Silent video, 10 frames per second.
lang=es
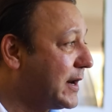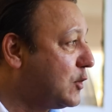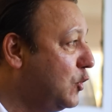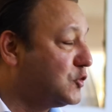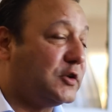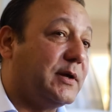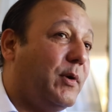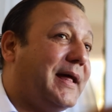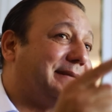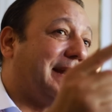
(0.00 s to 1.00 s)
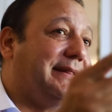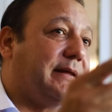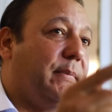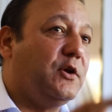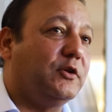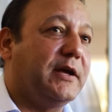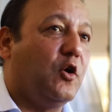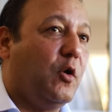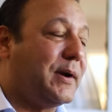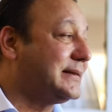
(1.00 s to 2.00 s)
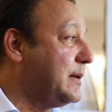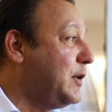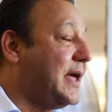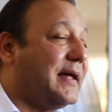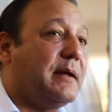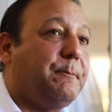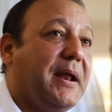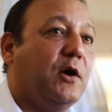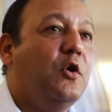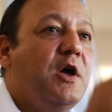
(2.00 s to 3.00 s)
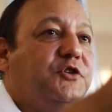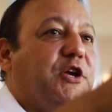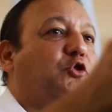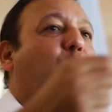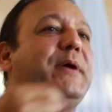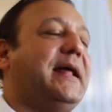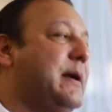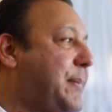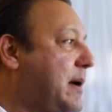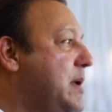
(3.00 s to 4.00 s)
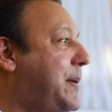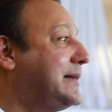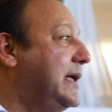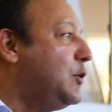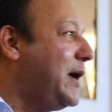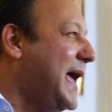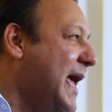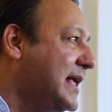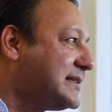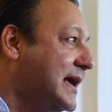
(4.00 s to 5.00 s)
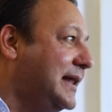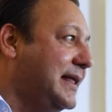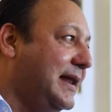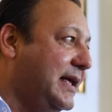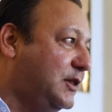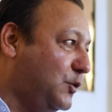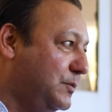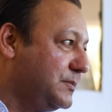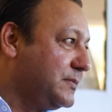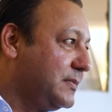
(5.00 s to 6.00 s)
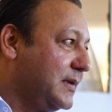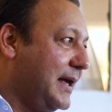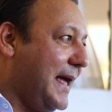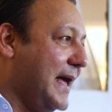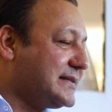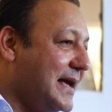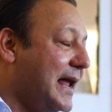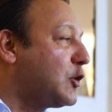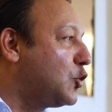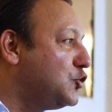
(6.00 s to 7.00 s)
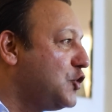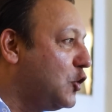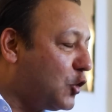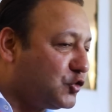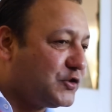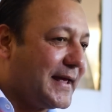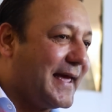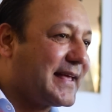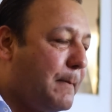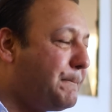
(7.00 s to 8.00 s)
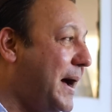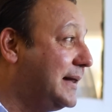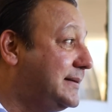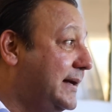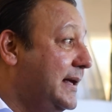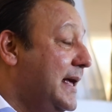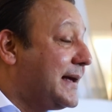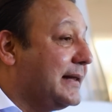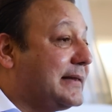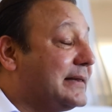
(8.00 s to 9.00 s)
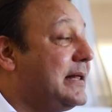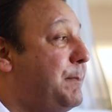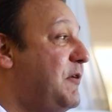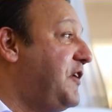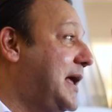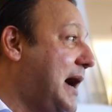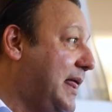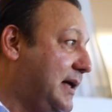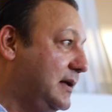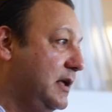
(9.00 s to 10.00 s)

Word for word: recursos, te voy a dar 30 millones en obras, te voy a dar empleo, si tú vienes para mi partido. Ese es el delito. Esa es la corrupción grosera y campante que está tipificada.